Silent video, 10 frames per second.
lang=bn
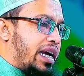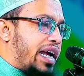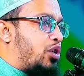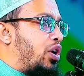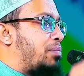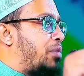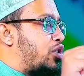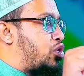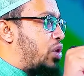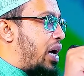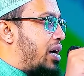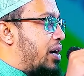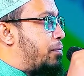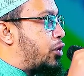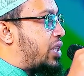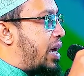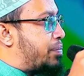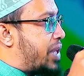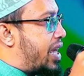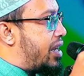এটা অনেক বড় সুরা পড়তে
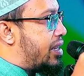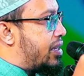আপনার